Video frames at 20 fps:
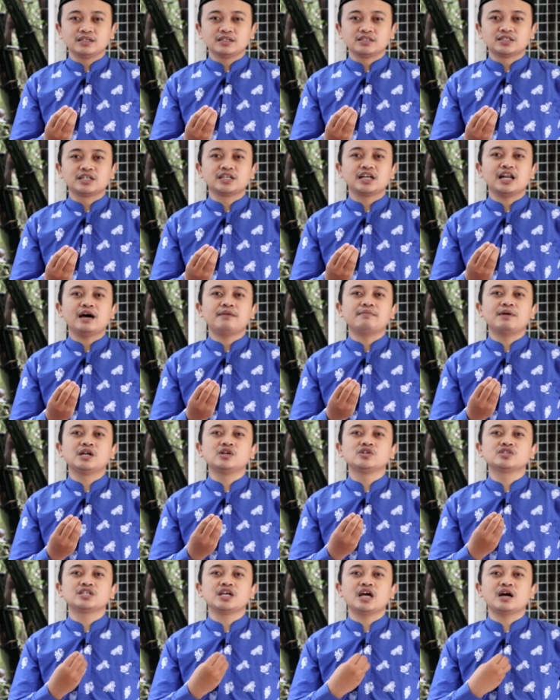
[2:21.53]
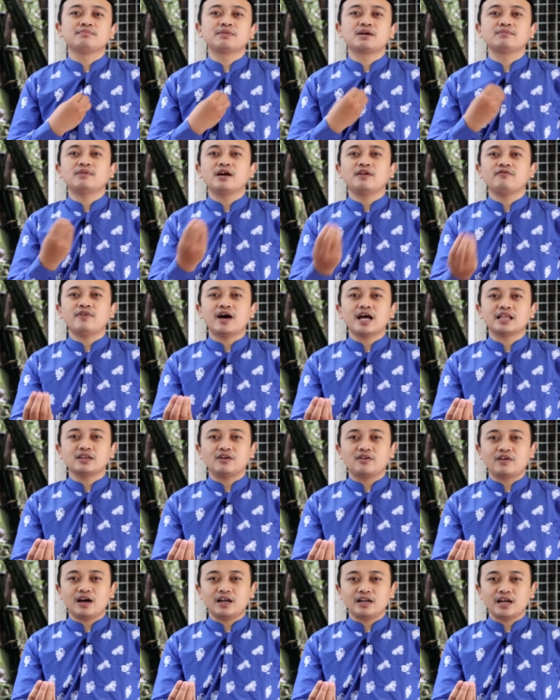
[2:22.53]
Jadilah manusia yang bermanfaat
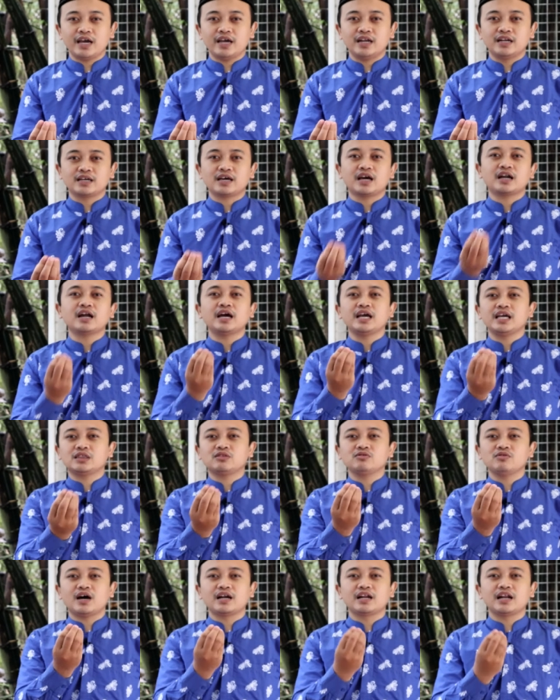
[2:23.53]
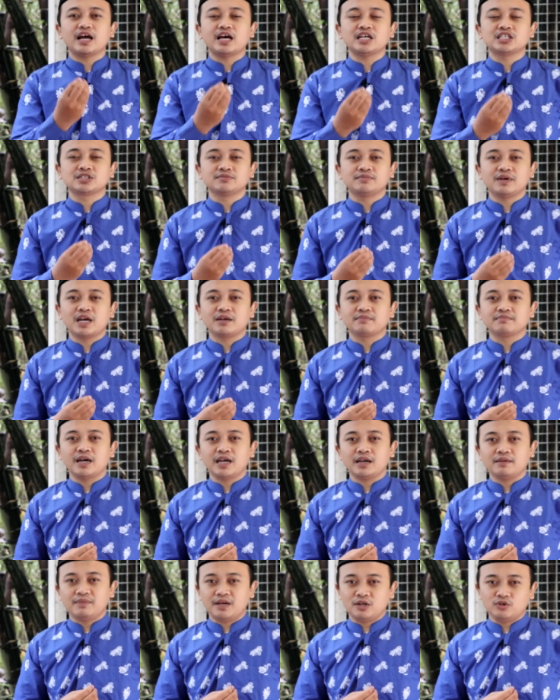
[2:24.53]
orang lain karena itu adalah
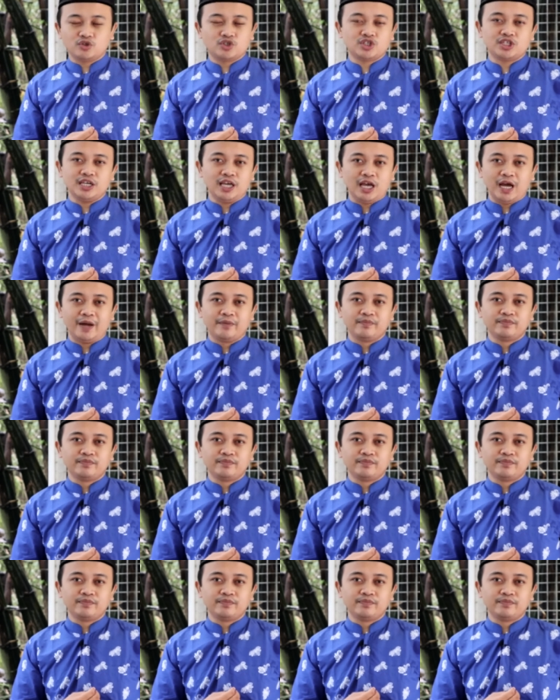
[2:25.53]
sebaik-baik manusia.